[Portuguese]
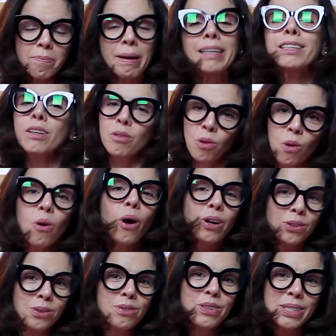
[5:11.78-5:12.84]
Mas eu
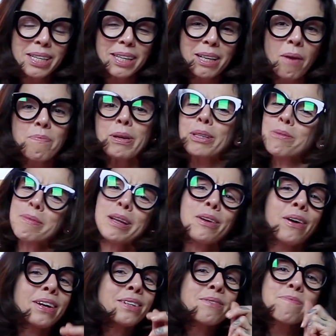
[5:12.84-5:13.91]
concordo com você, tá, Pedro?
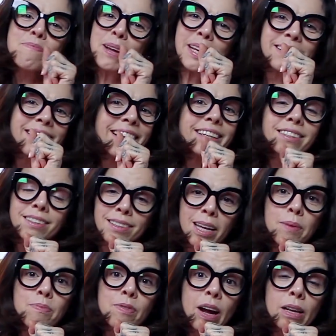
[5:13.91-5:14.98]
Melhor não perder esse
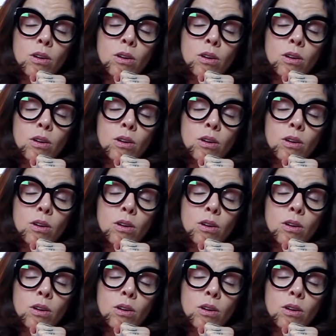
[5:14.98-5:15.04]
tempo